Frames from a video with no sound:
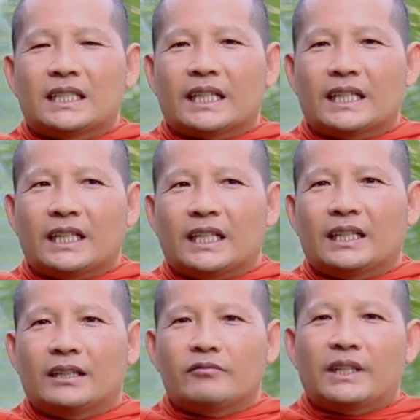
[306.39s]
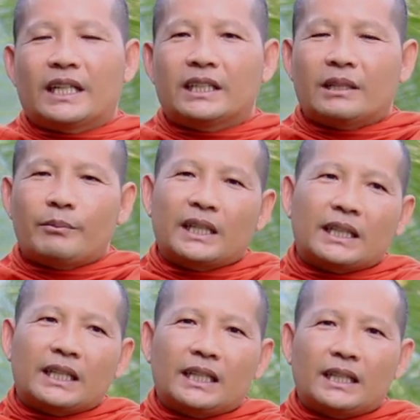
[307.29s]
chẳng hạn về nơi từ
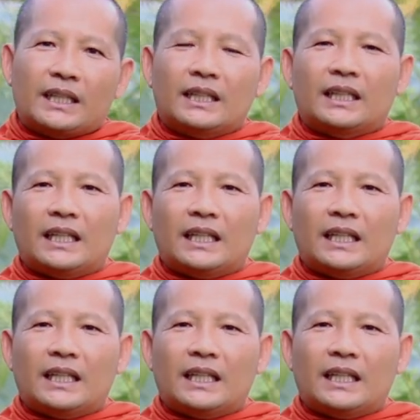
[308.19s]
miền kia nên